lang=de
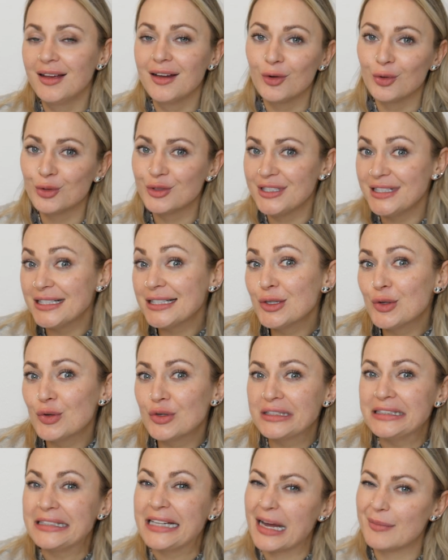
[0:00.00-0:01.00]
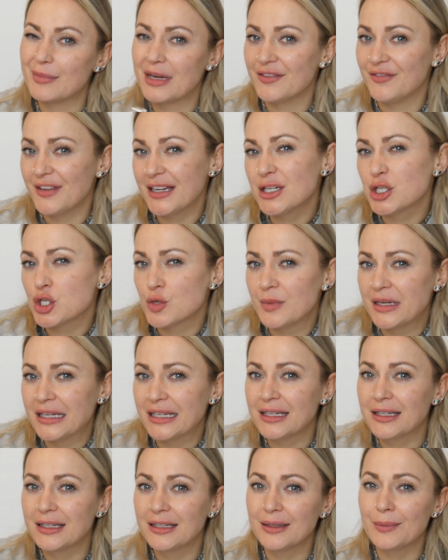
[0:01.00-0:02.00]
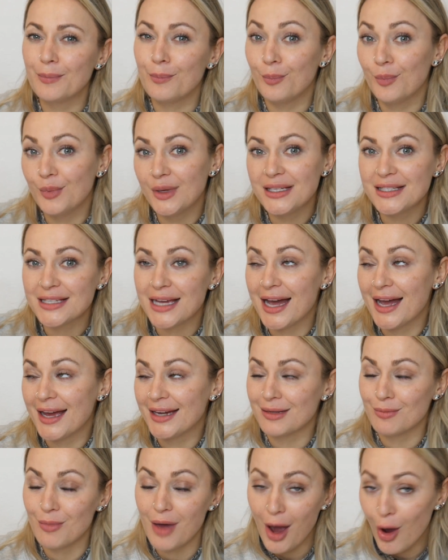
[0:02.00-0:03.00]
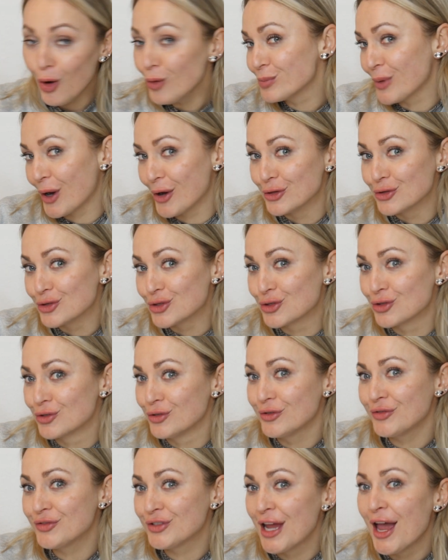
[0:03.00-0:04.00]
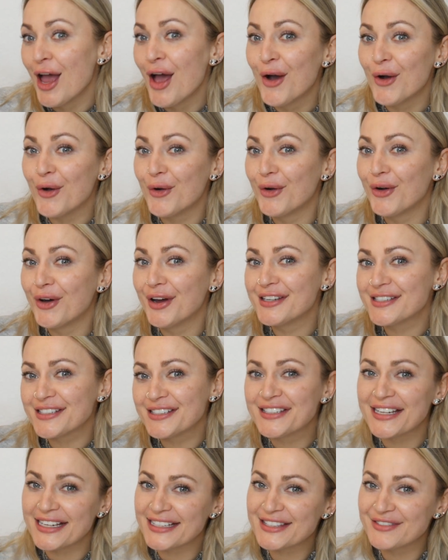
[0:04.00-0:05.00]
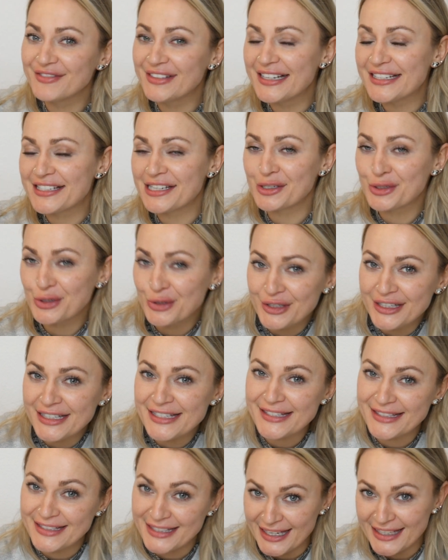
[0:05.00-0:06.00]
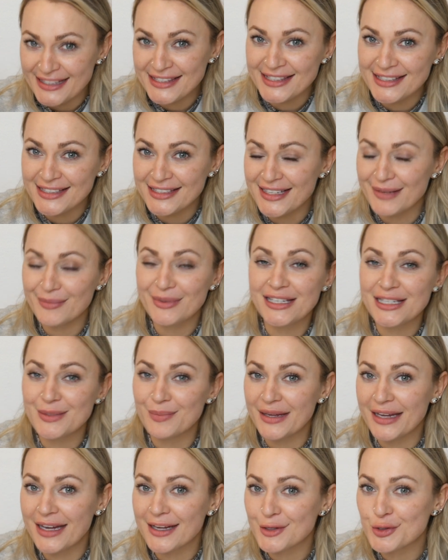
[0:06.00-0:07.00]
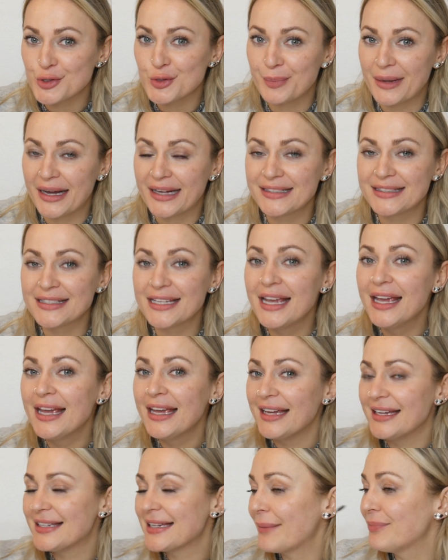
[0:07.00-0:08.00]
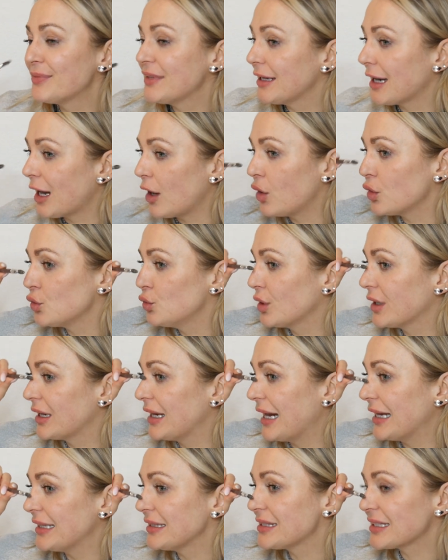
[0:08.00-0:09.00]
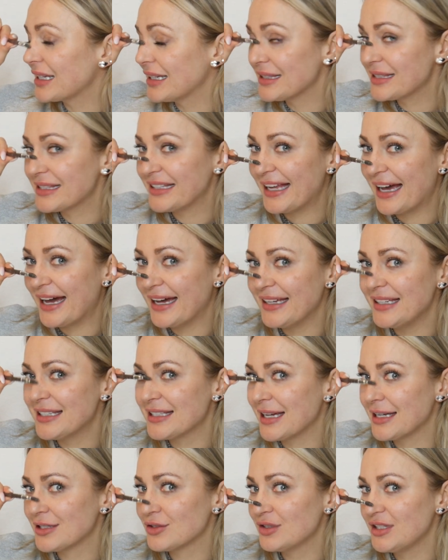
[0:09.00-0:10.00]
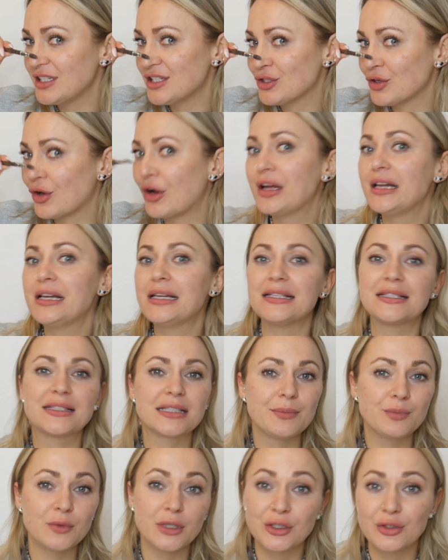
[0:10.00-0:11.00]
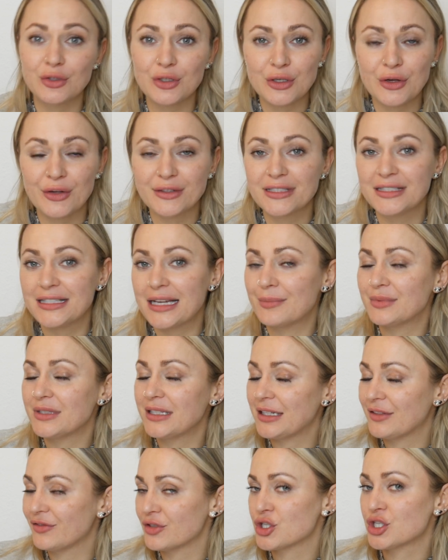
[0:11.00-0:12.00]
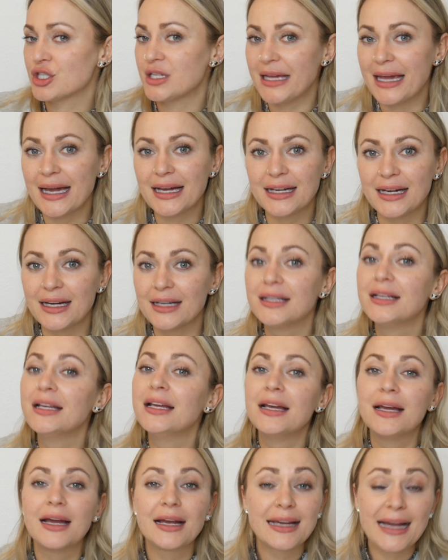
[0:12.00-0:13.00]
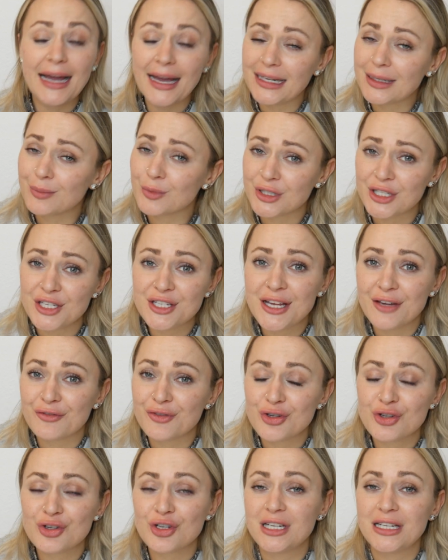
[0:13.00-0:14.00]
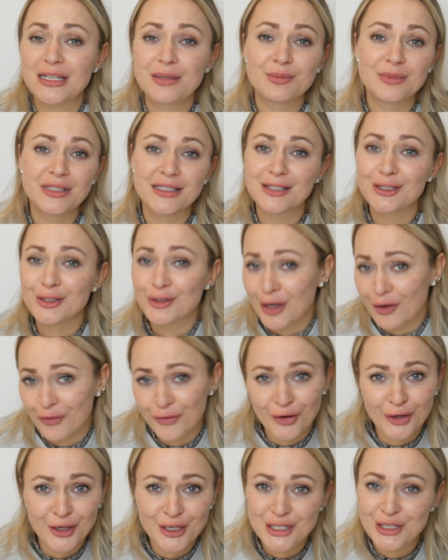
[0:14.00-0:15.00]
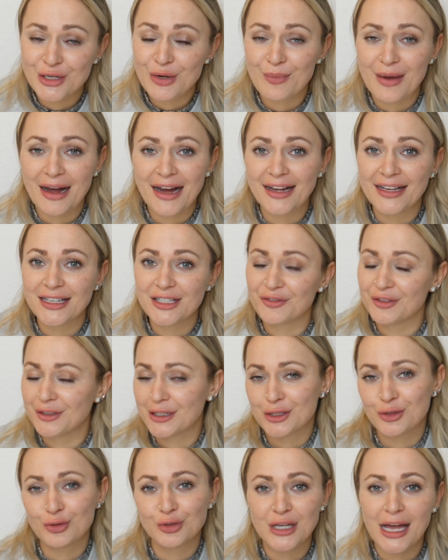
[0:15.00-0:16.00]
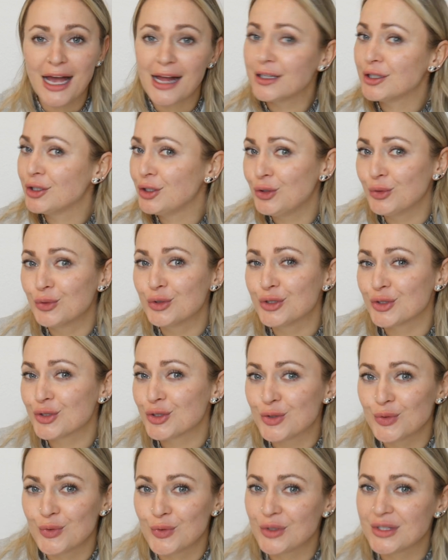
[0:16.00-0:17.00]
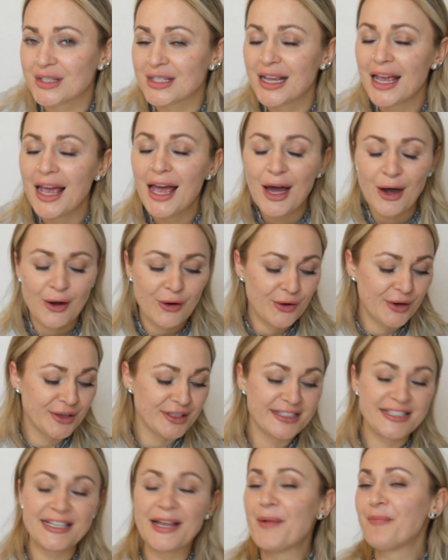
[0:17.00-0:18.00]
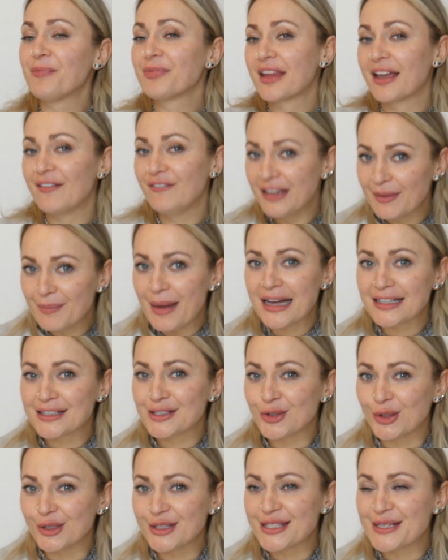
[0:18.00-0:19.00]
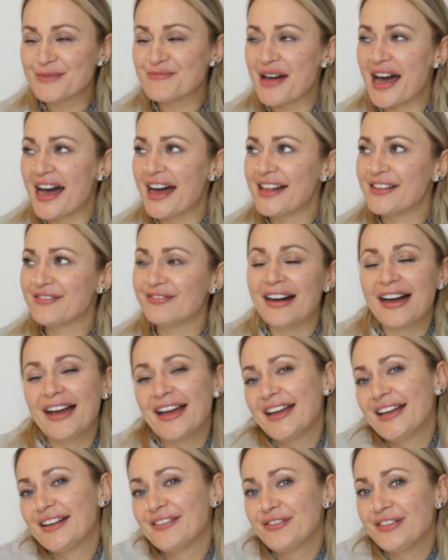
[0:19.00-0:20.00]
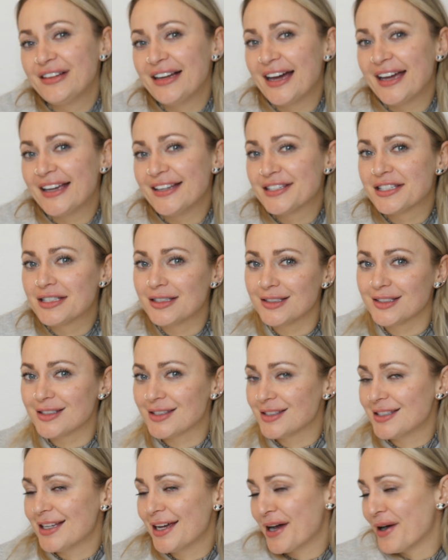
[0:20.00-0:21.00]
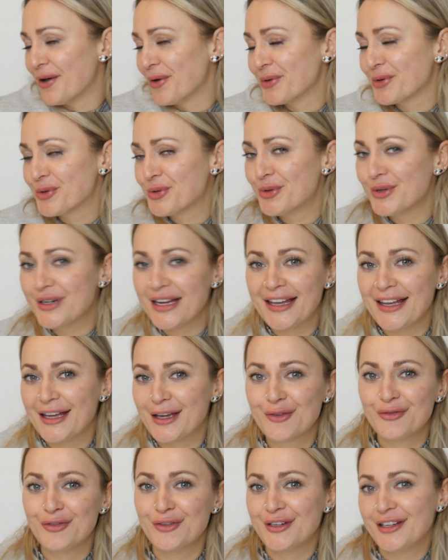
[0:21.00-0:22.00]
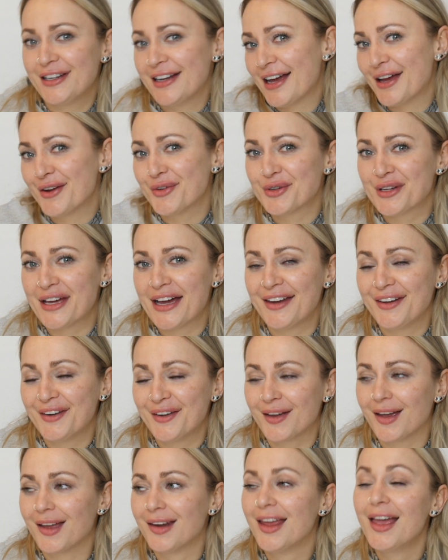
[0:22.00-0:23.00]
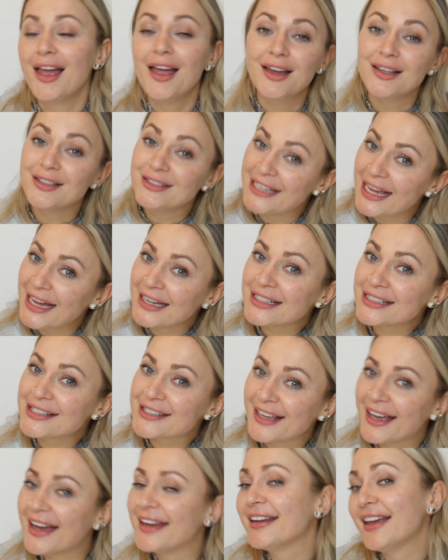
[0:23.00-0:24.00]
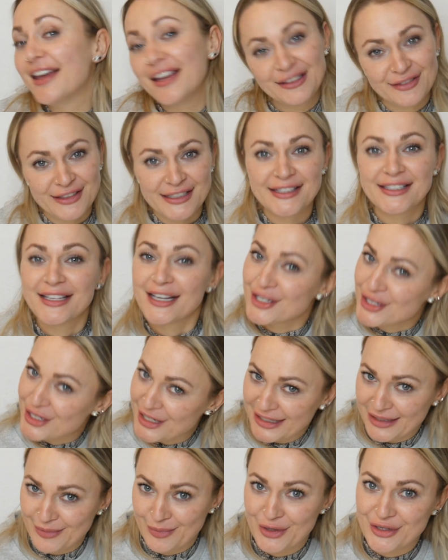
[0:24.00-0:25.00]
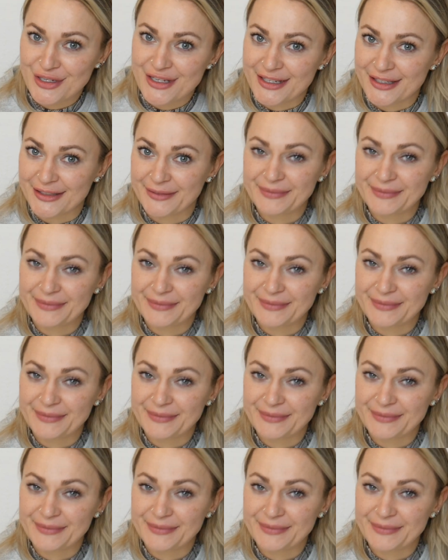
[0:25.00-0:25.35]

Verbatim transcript: Und diesen Huckel kann man wegschminken mit einem Augenbrauenstift. Und das will ich natürlich testen, da bin ich mega gespannt. Ich habe den auch nur ganz, ganz leicht, also nicht doll. Es gibt natürlich Leute, die haben den etwas stärker. Keiner muss sich dafür schämen, das ist auch völlig normal. Ich finde das total cute und süß und wir machen es trotzdem mal, weil vielleicht ist es ja auch ein cooler Hack für den einen oder anderen, der das gerne etwas kaschieren möchte.